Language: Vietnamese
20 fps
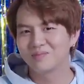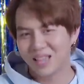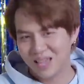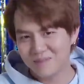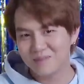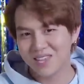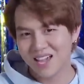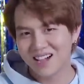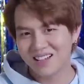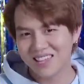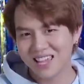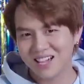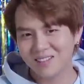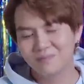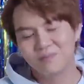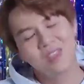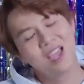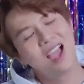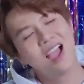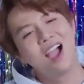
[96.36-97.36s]
em chờ nha
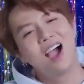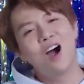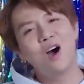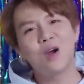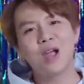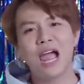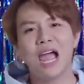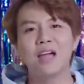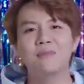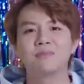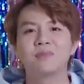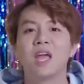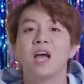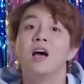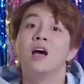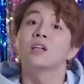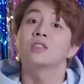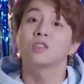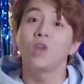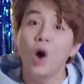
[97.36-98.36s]
ok
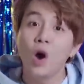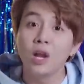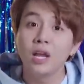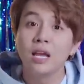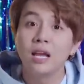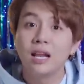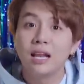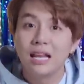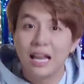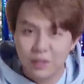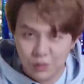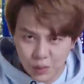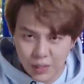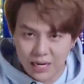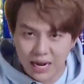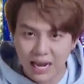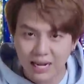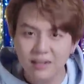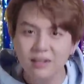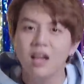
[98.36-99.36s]
tôi là duy
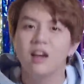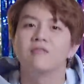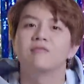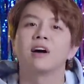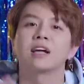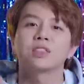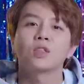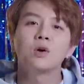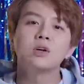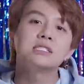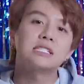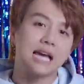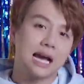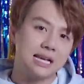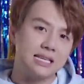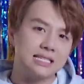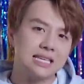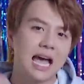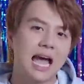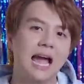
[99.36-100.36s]
khánh và tôi
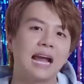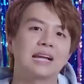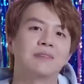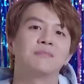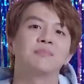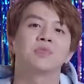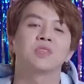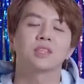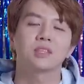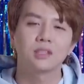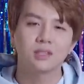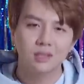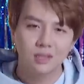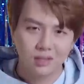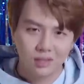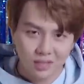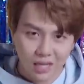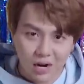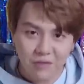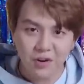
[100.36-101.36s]
sẵn sàng
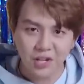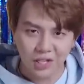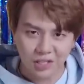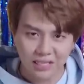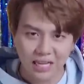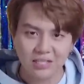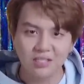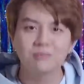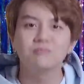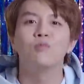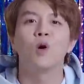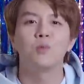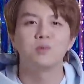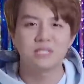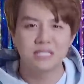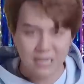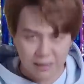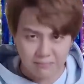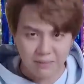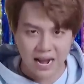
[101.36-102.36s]
đến với thử thách
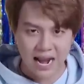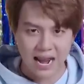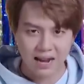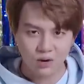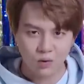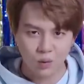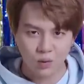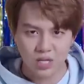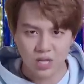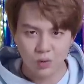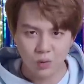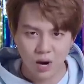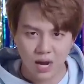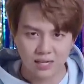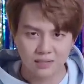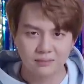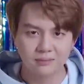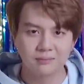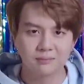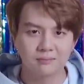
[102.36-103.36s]
100 bài hát của Di One